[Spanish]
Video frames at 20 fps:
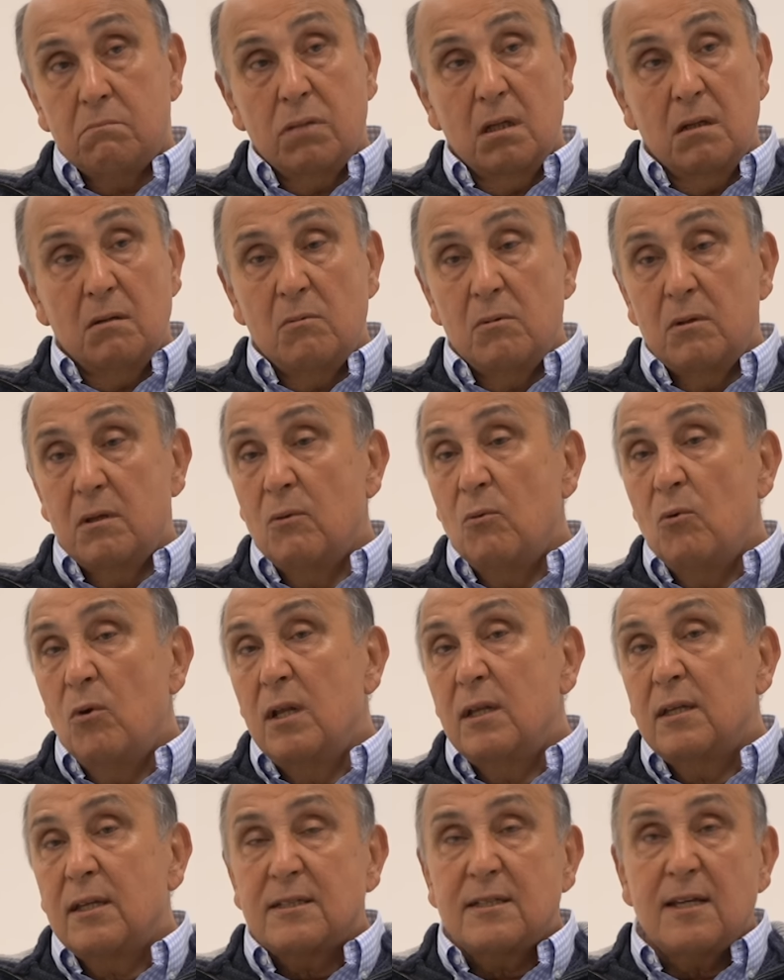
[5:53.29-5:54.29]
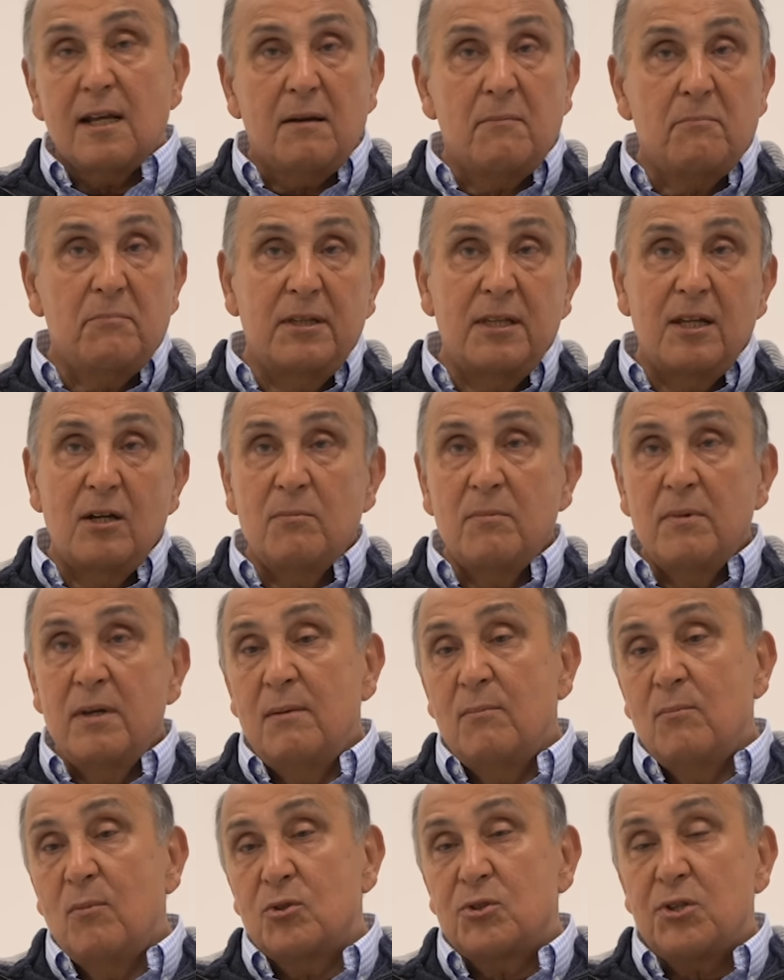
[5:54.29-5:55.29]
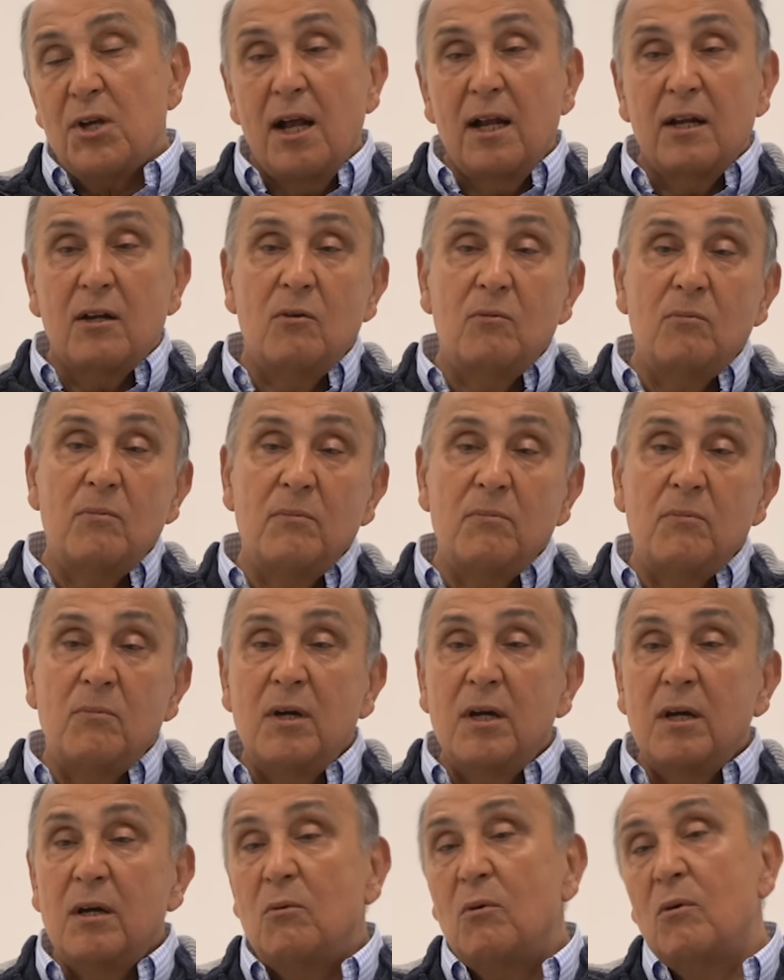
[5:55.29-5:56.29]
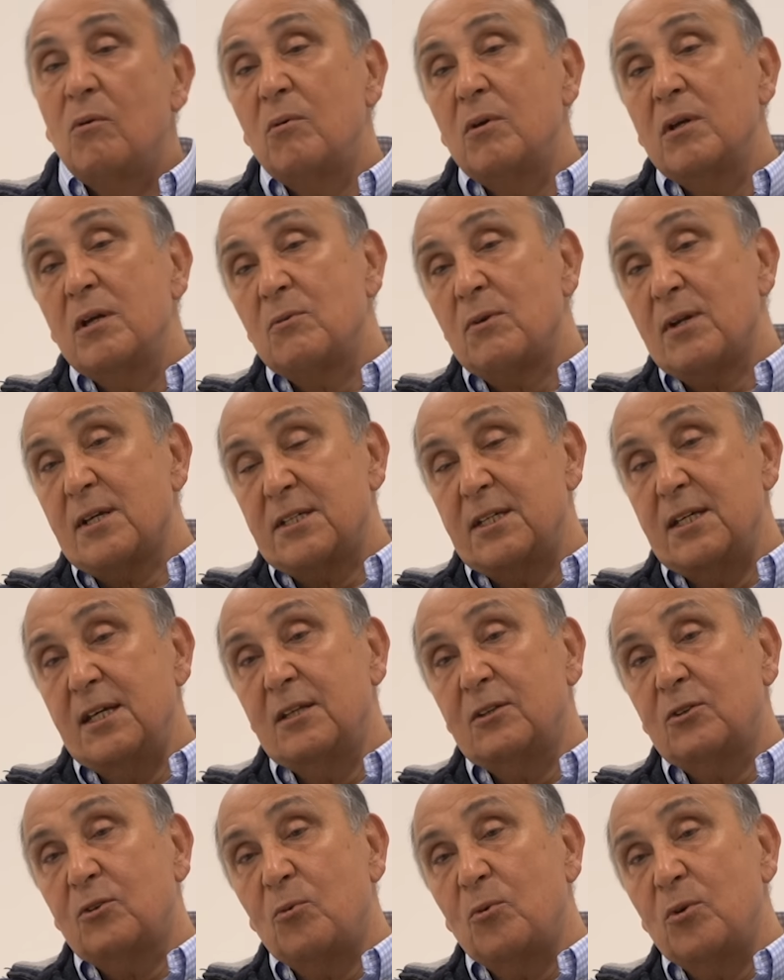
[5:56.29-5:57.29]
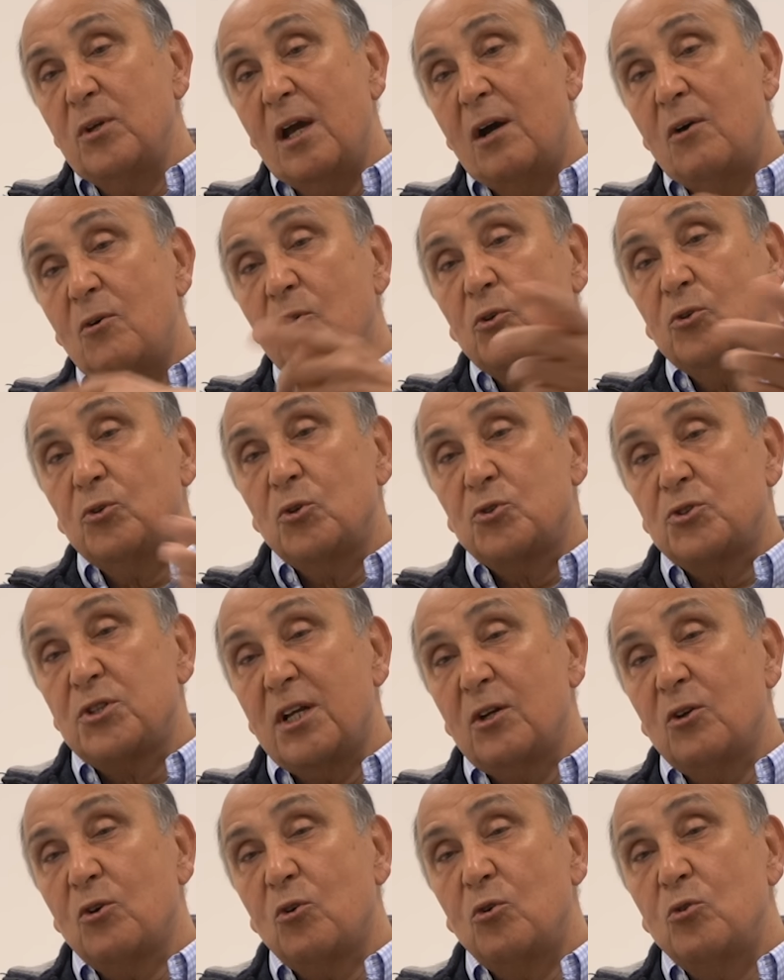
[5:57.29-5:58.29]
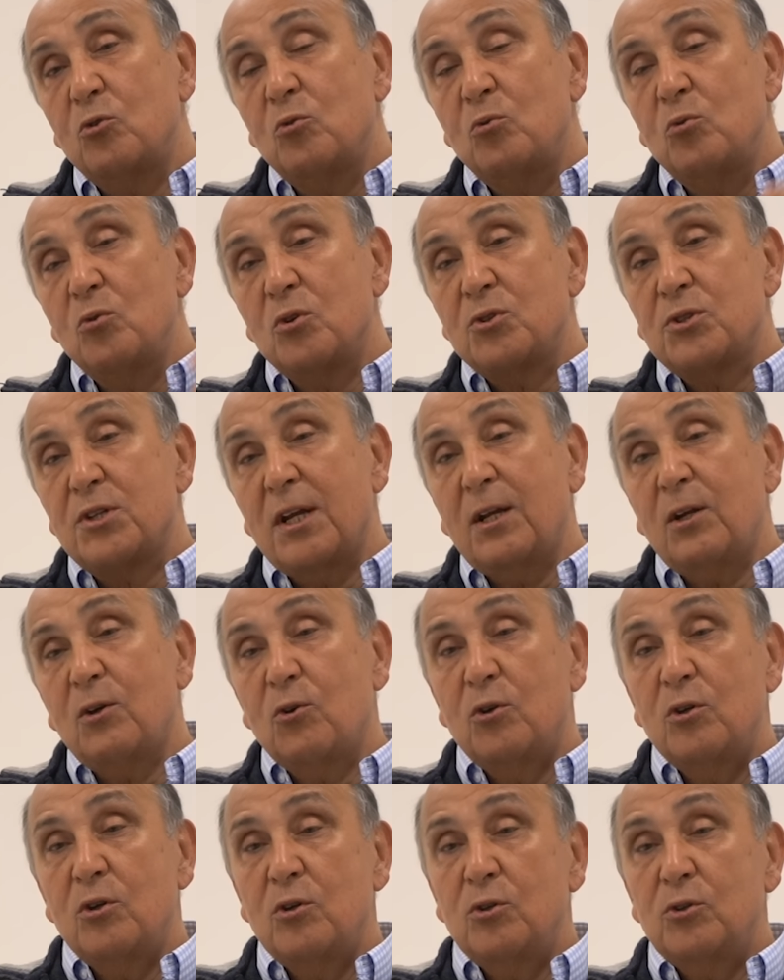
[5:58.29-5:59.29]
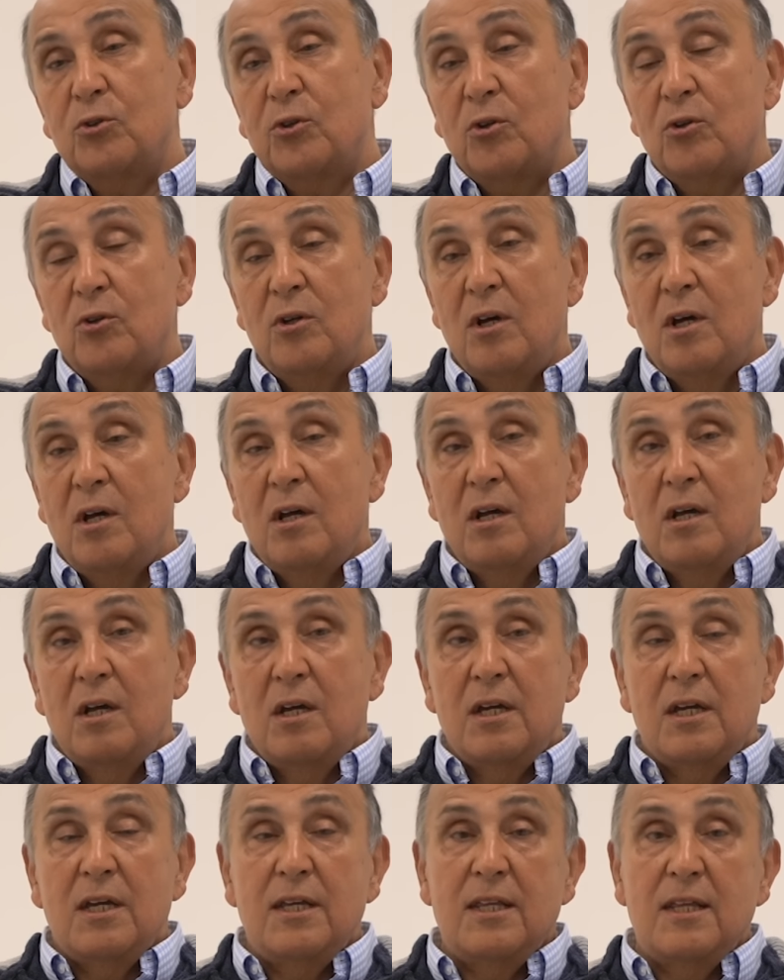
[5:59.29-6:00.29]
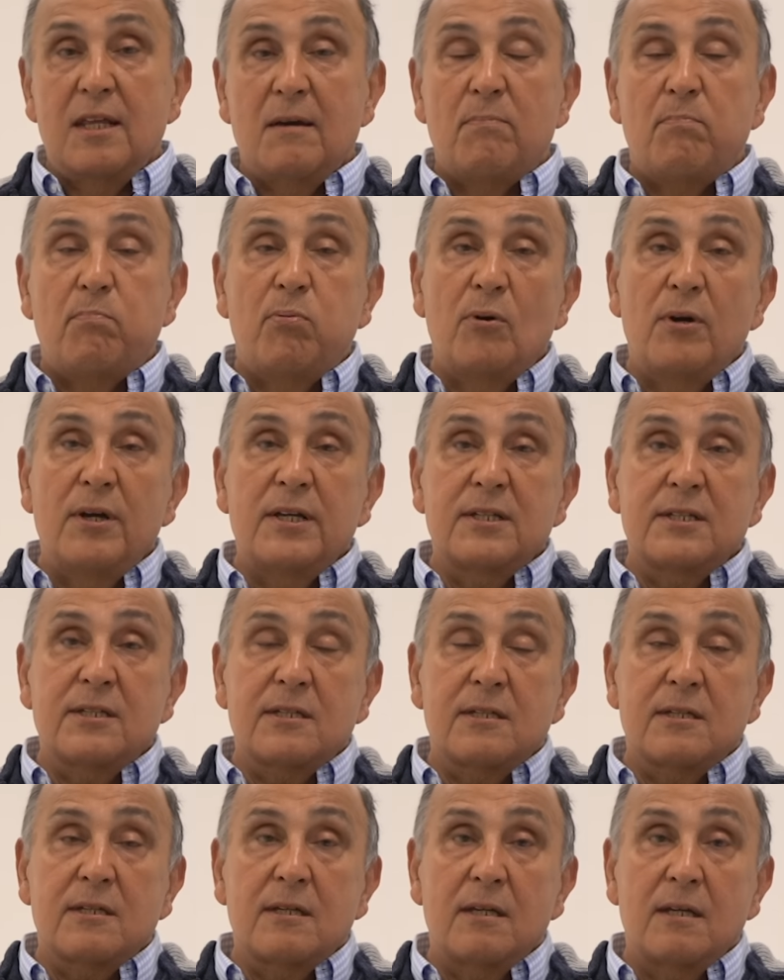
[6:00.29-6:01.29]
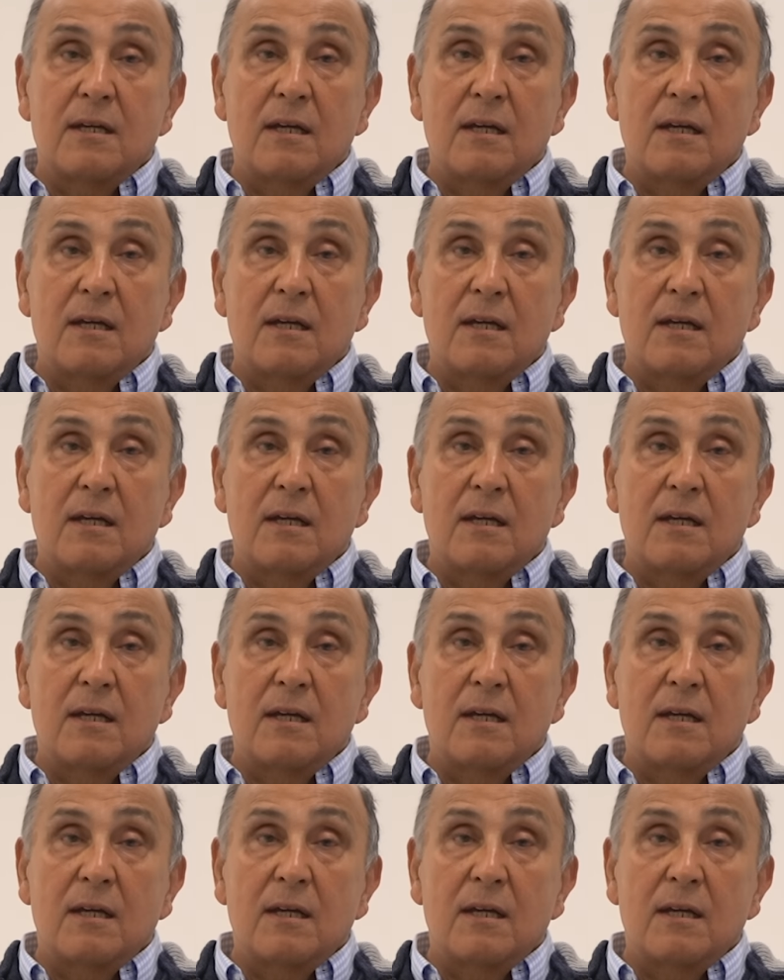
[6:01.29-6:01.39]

de vuelta se repite lo mismo, salgo, me muevo, voy a un asiento, voy a otro, charlo con uno, charlo con otro, y después,